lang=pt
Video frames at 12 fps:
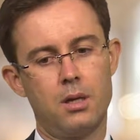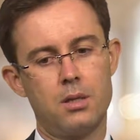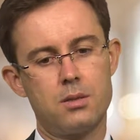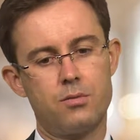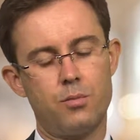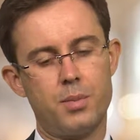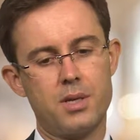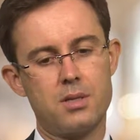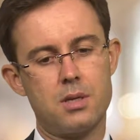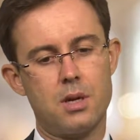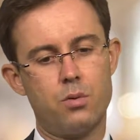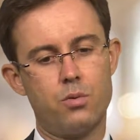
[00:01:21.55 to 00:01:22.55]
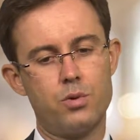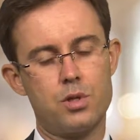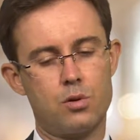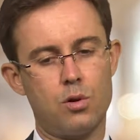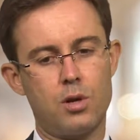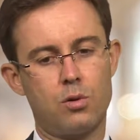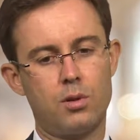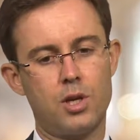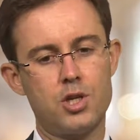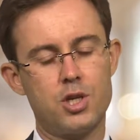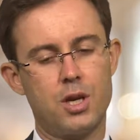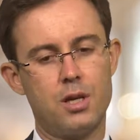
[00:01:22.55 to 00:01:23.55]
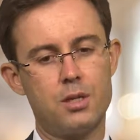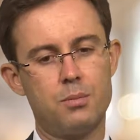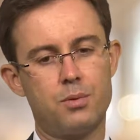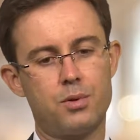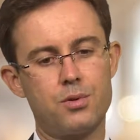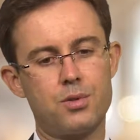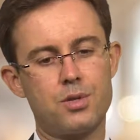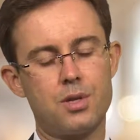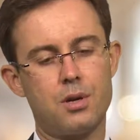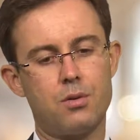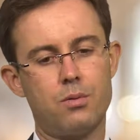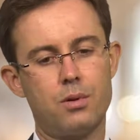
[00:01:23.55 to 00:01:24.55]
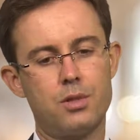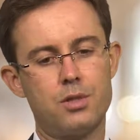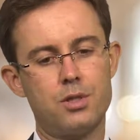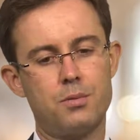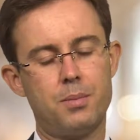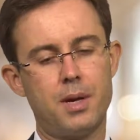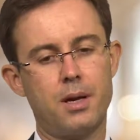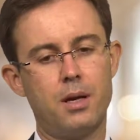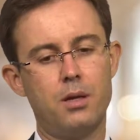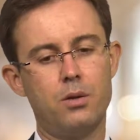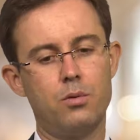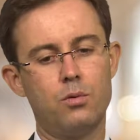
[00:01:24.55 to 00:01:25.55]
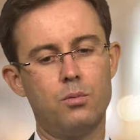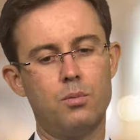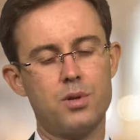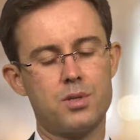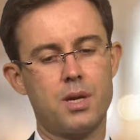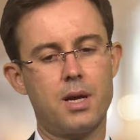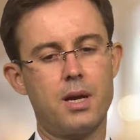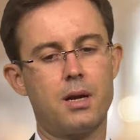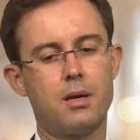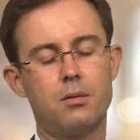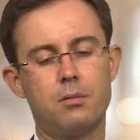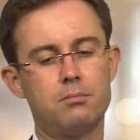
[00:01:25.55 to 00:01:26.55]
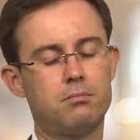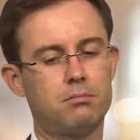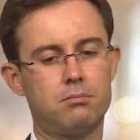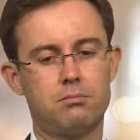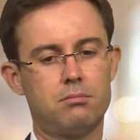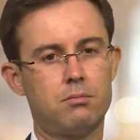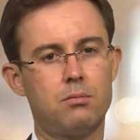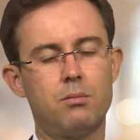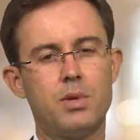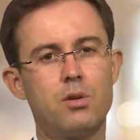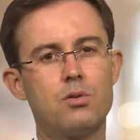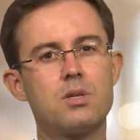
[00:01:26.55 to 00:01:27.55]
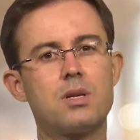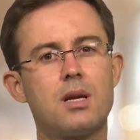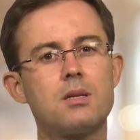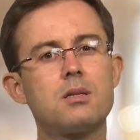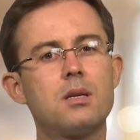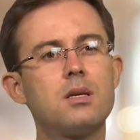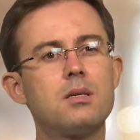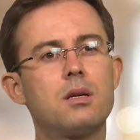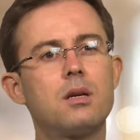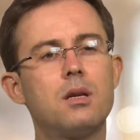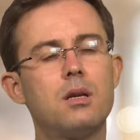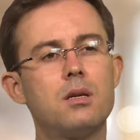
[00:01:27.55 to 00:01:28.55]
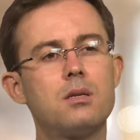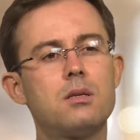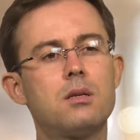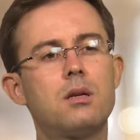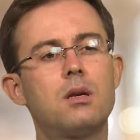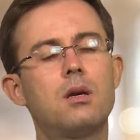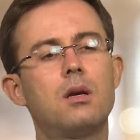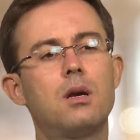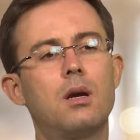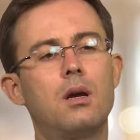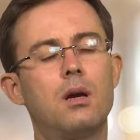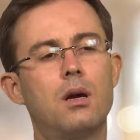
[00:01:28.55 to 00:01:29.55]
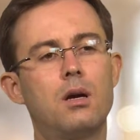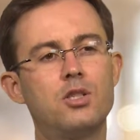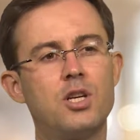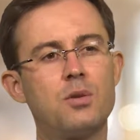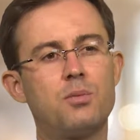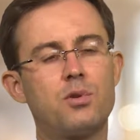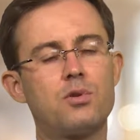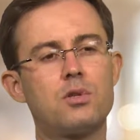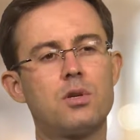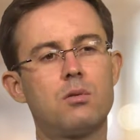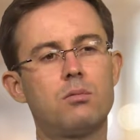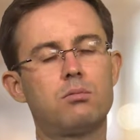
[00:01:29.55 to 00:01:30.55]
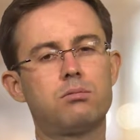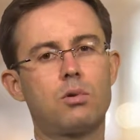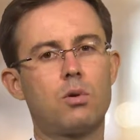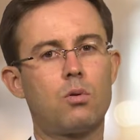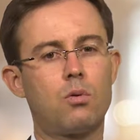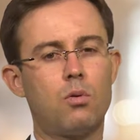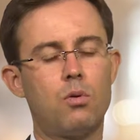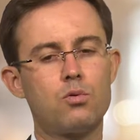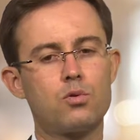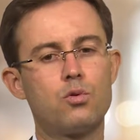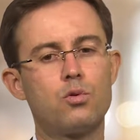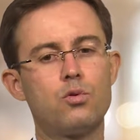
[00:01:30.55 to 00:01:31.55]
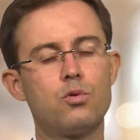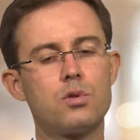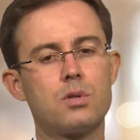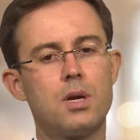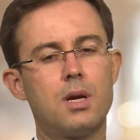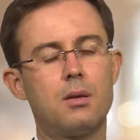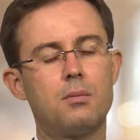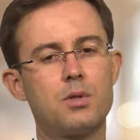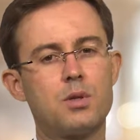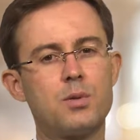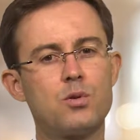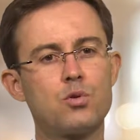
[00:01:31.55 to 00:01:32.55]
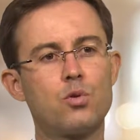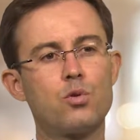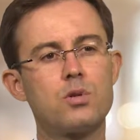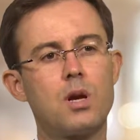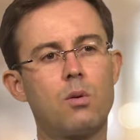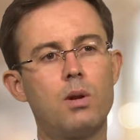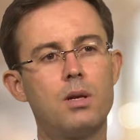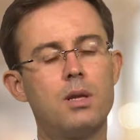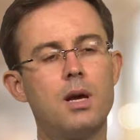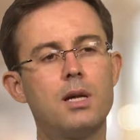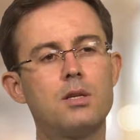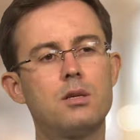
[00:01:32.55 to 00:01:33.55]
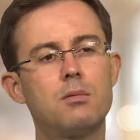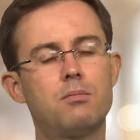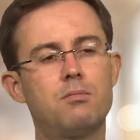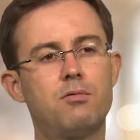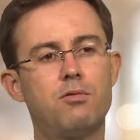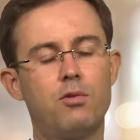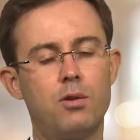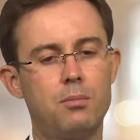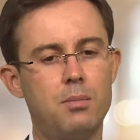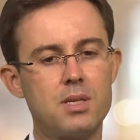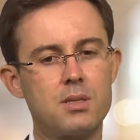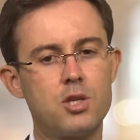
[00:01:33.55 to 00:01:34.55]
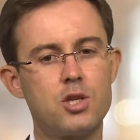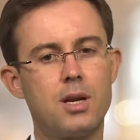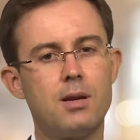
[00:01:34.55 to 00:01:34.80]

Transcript: Se for pensar o histórico da engenharia de produção, a gente pega ali o, o pós-guerra, um período de escassez e crise, a engenharia de produção com os gurus, né, principalmente os gurus da qualidade, foi bastante